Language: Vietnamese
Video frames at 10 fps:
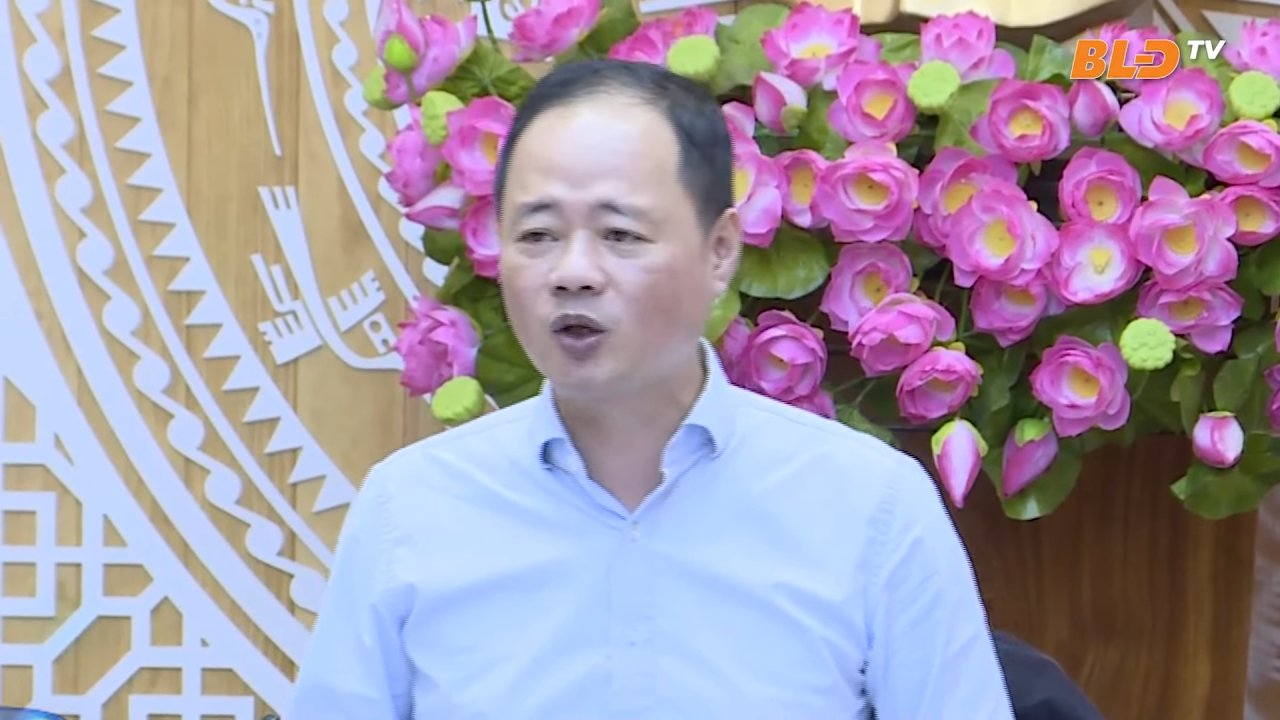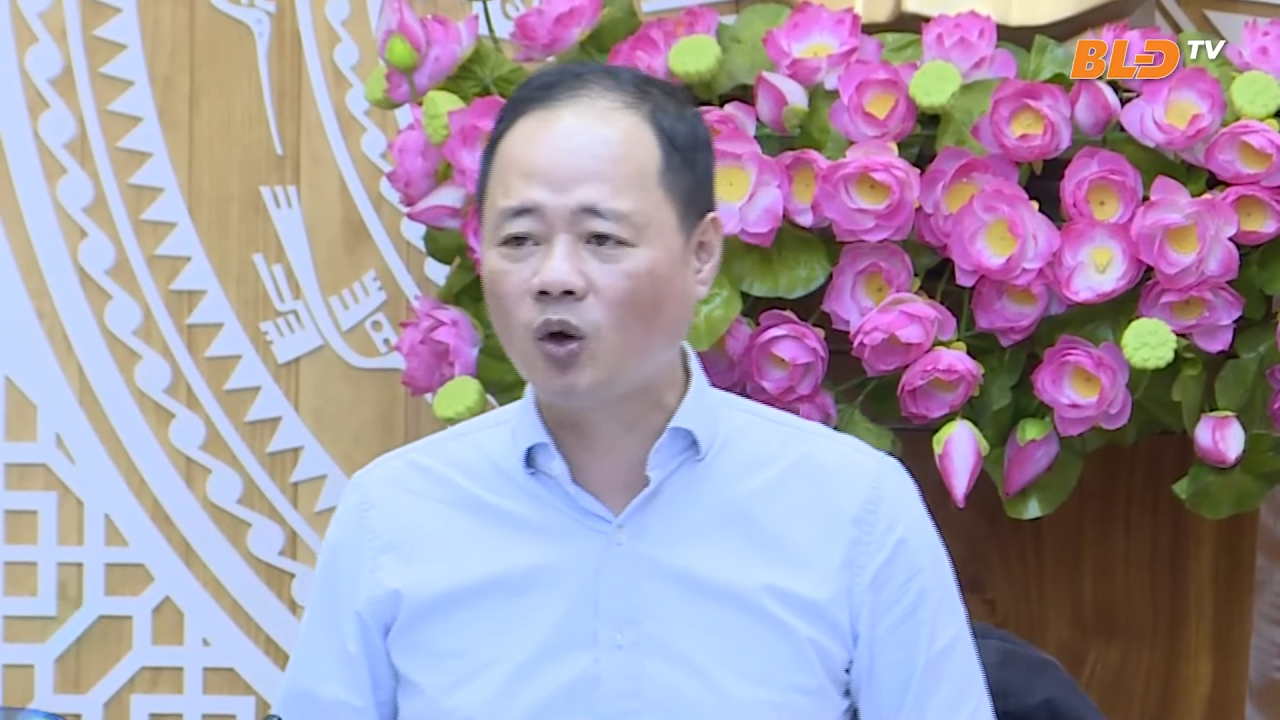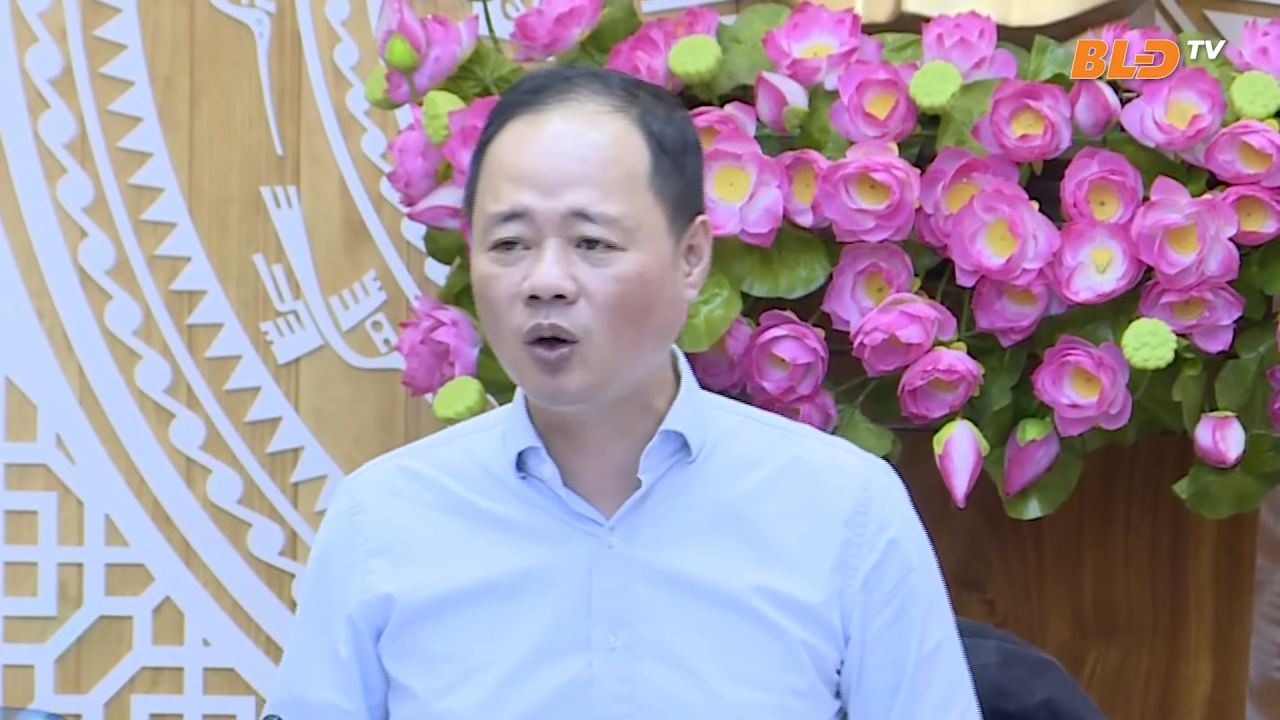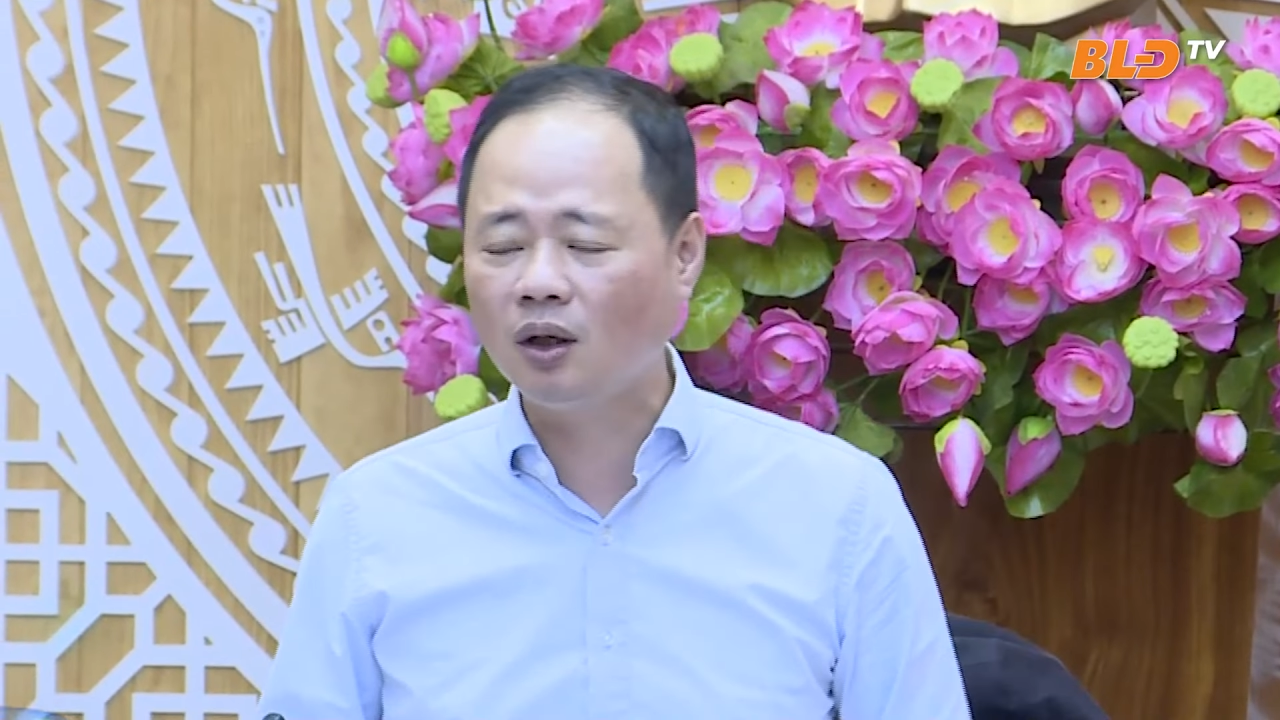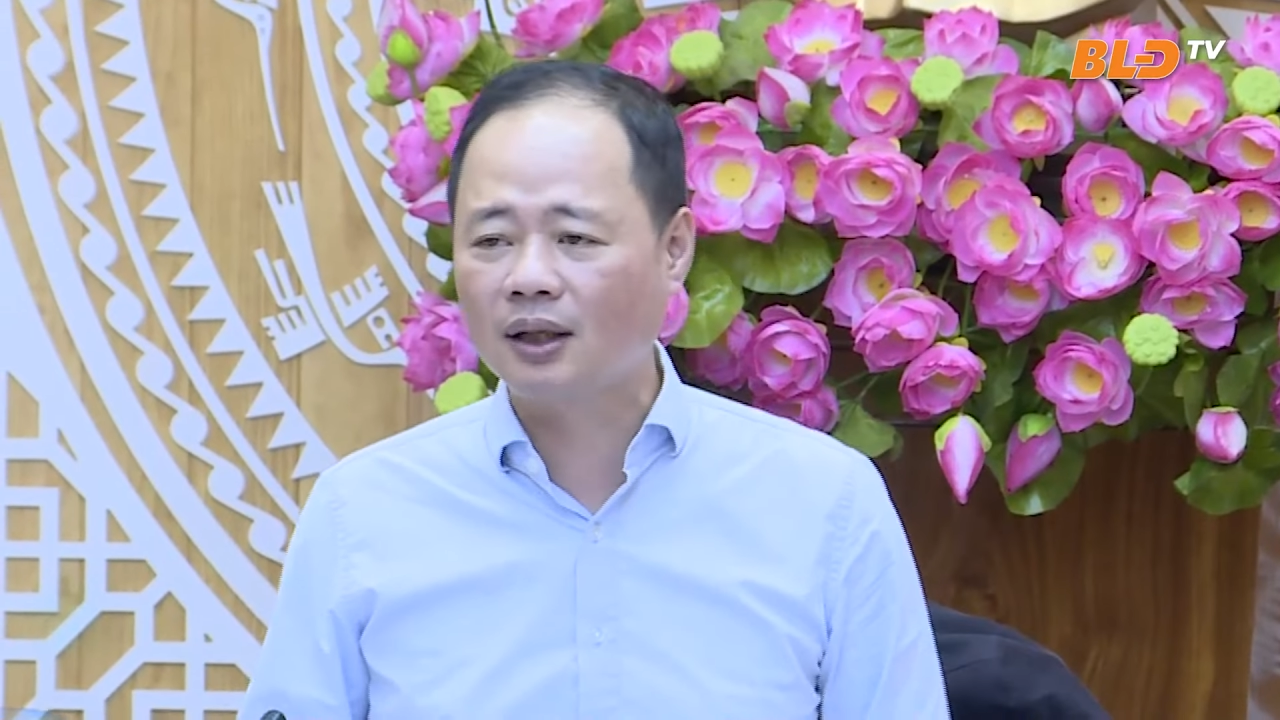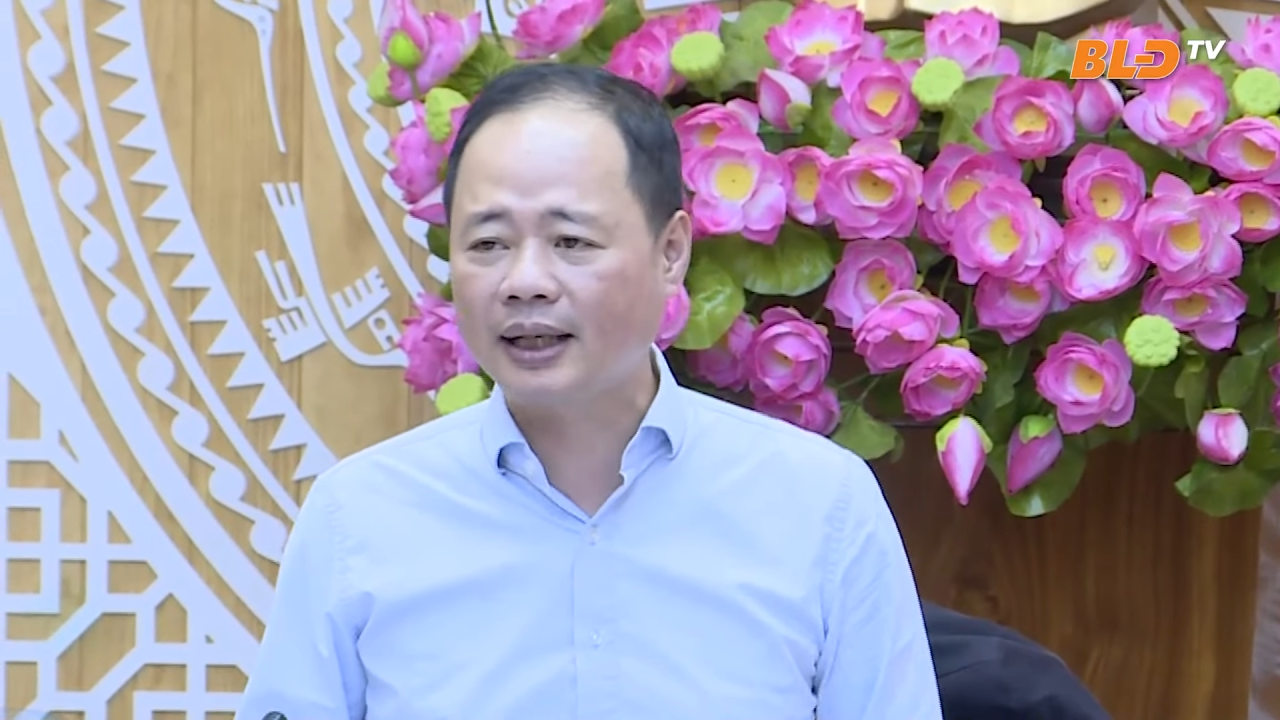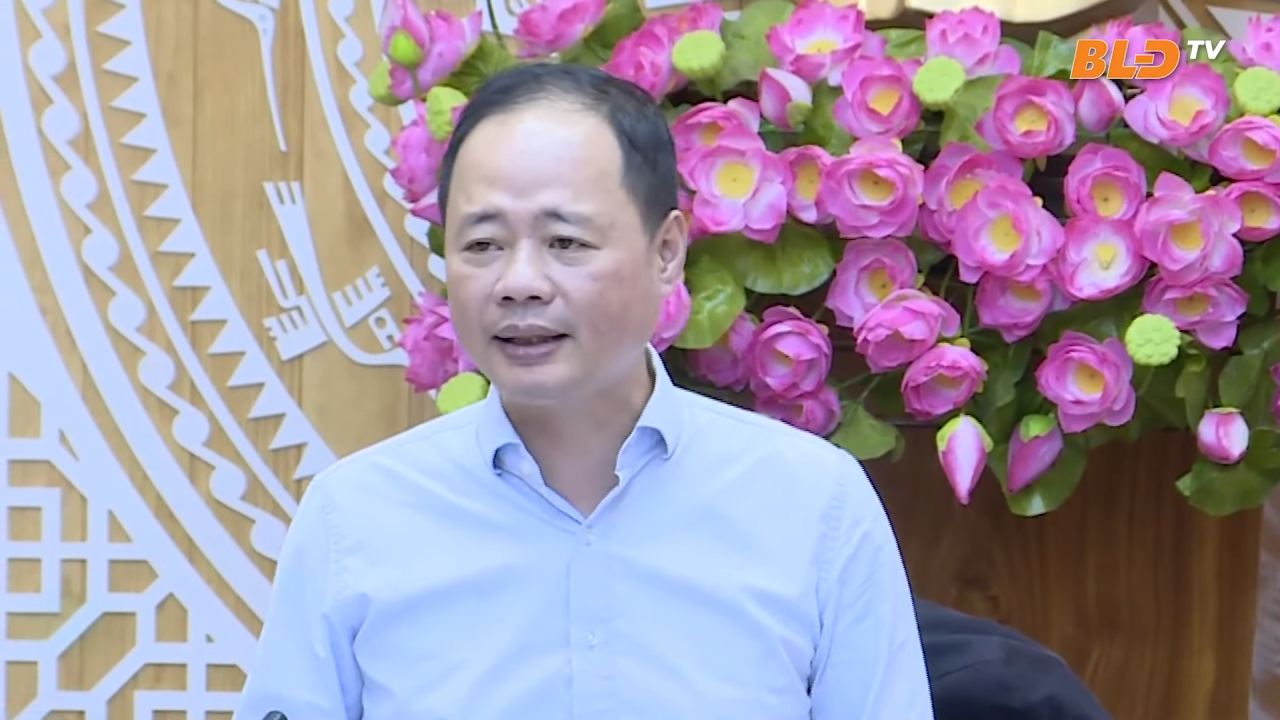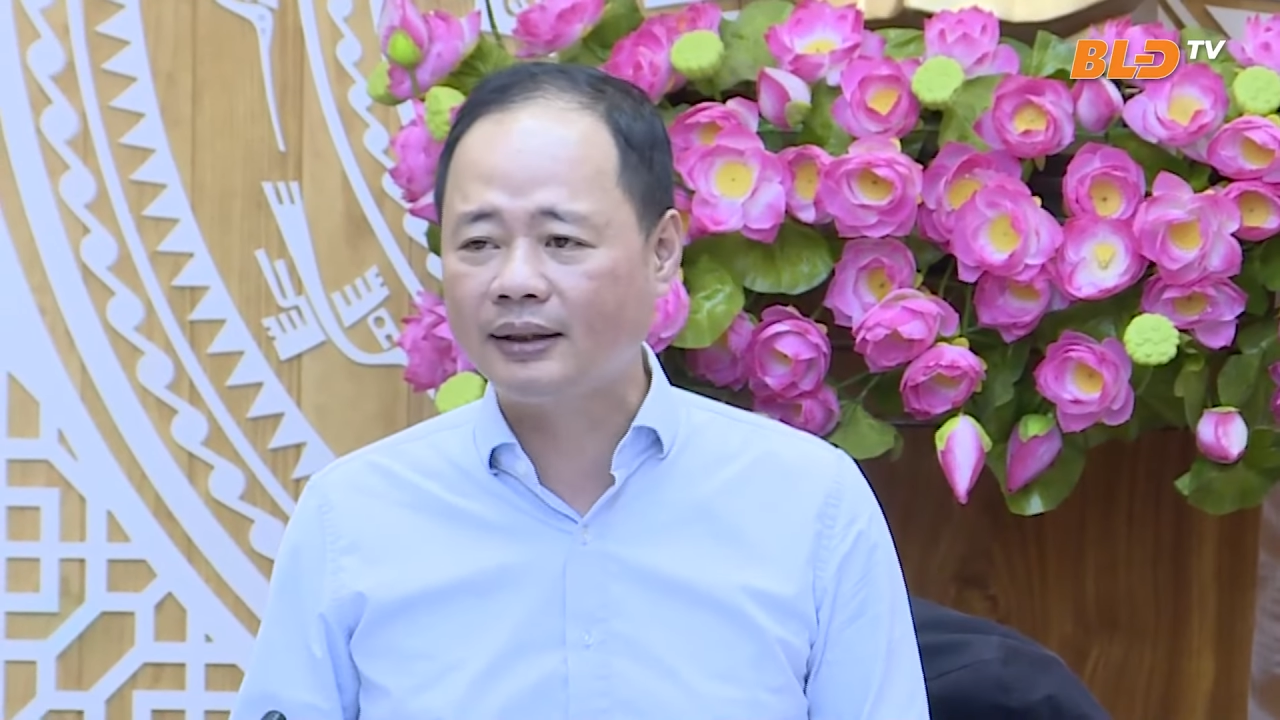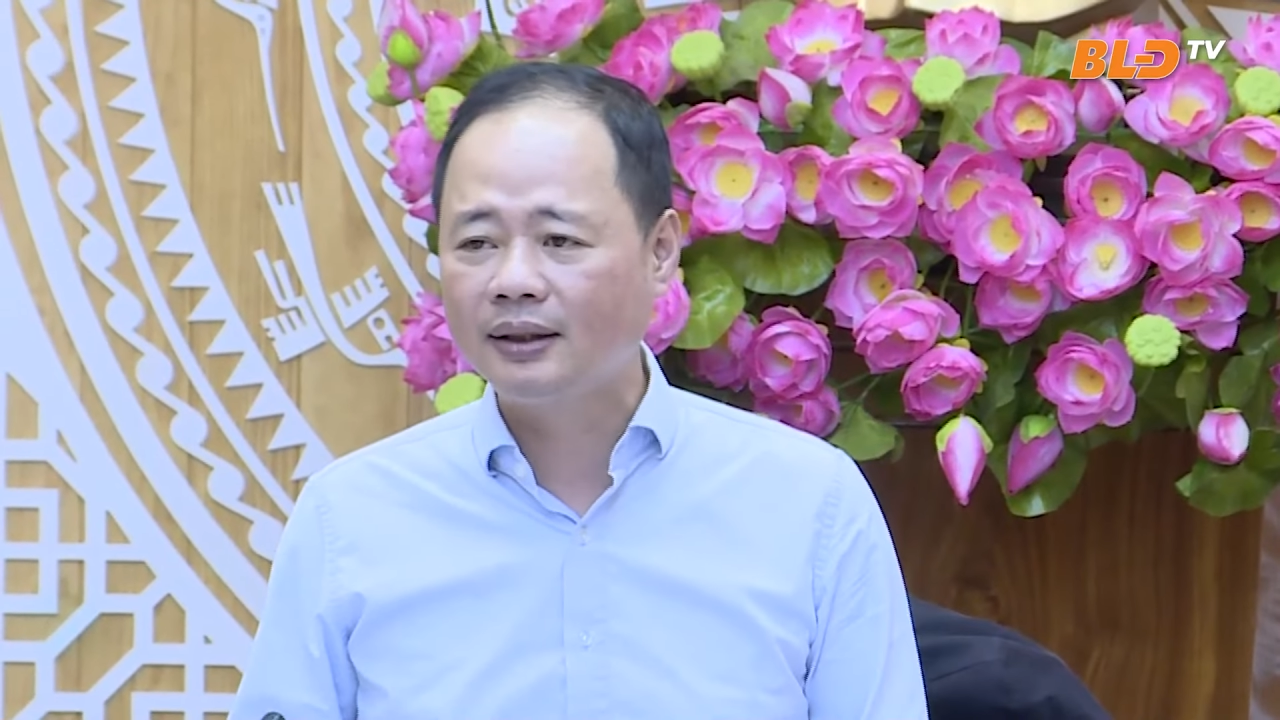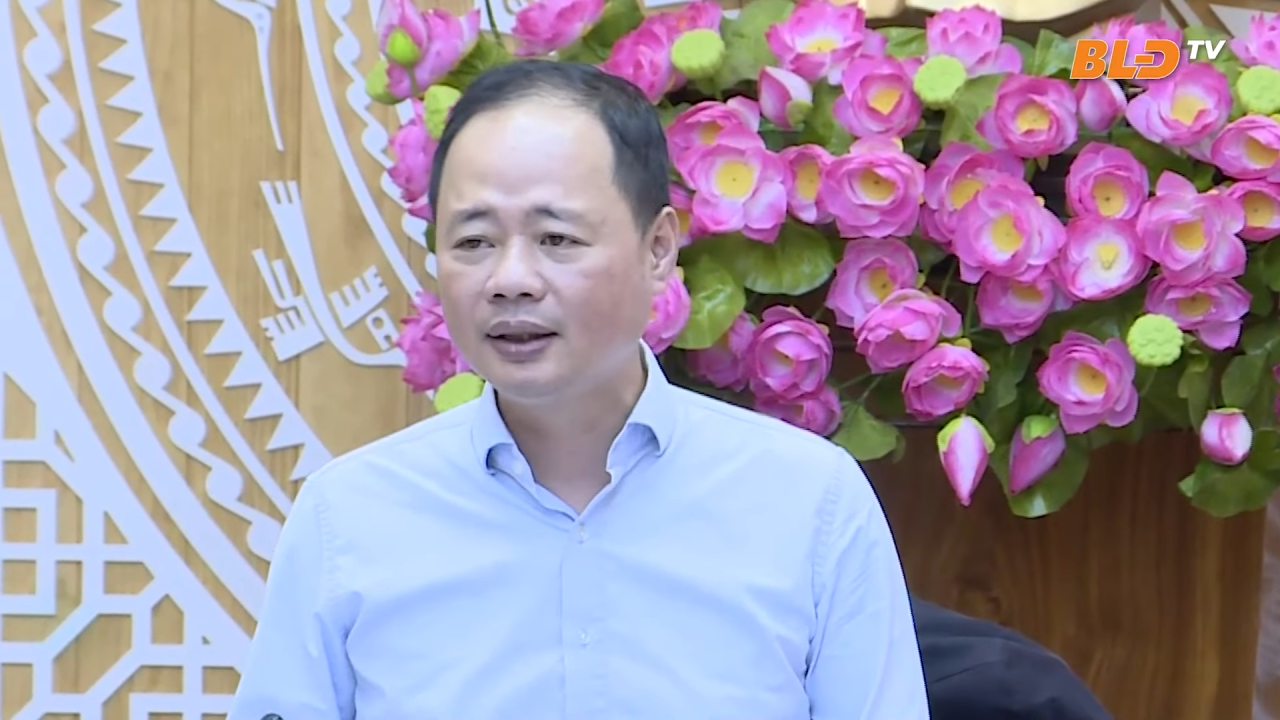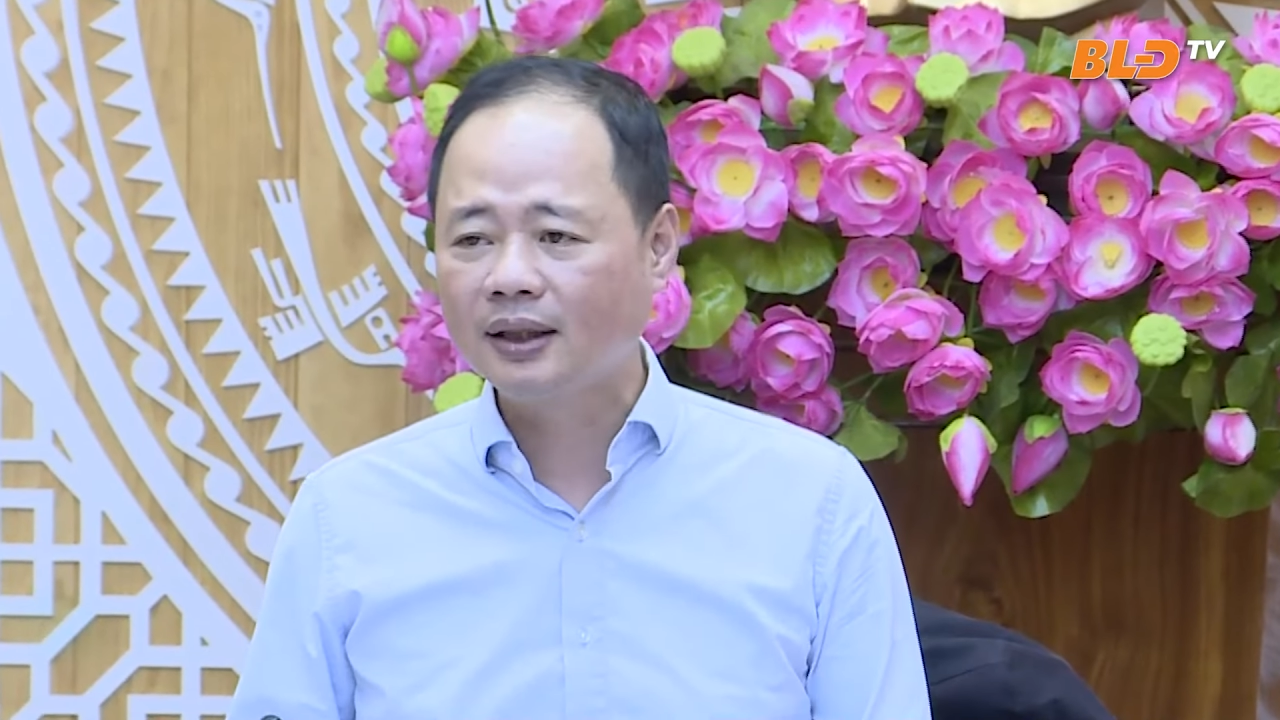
có ở ngày